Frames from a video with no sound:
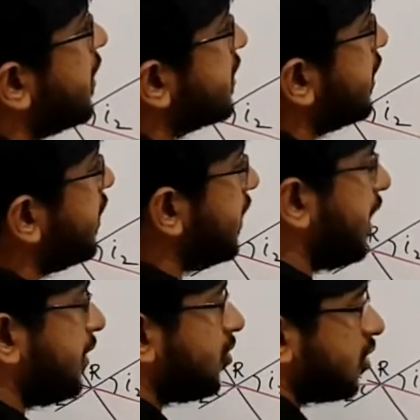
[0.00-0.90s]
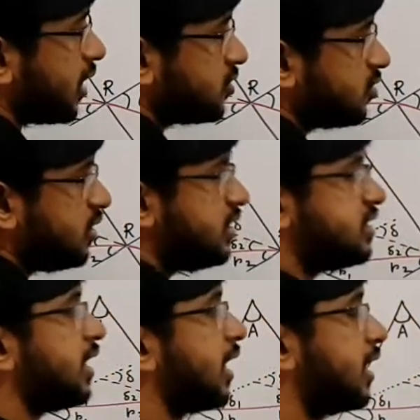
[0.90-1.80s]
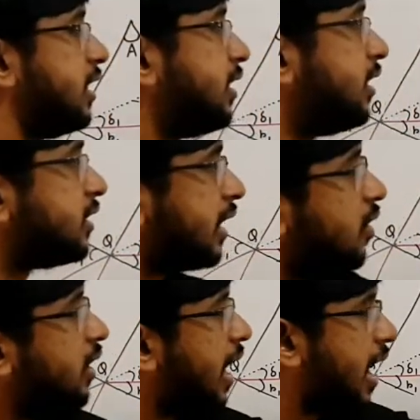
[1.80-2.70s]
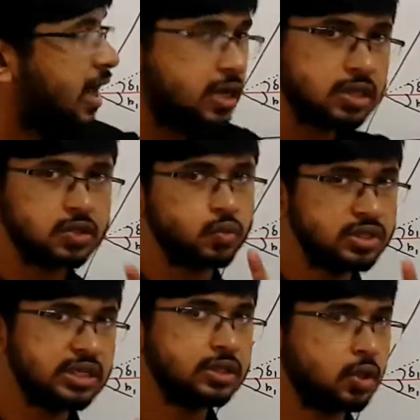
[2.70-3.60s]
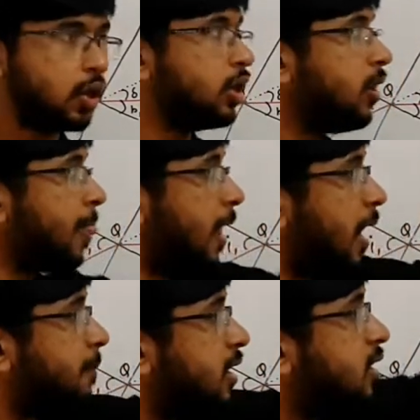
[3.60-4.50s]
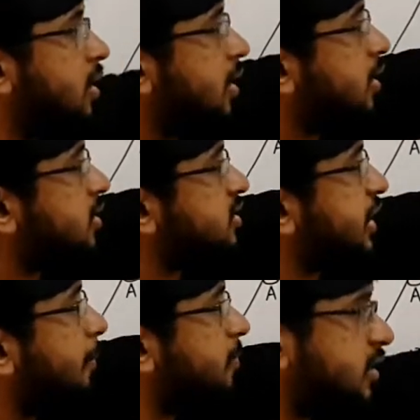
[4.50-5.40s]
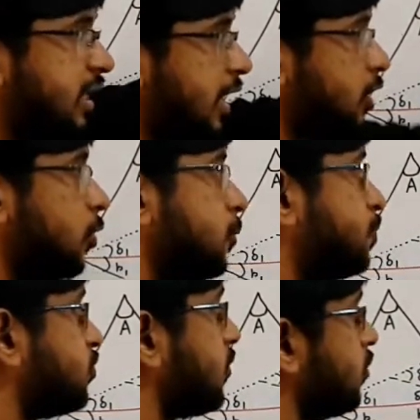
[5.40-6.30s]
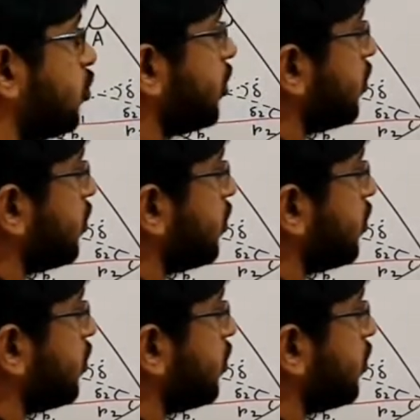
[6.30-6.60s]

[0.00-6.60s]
তাহলে এই তলটাকে যদি নিচে রাখি তাহলে আর দুইটা তল আমার সামনে থাকলো মনে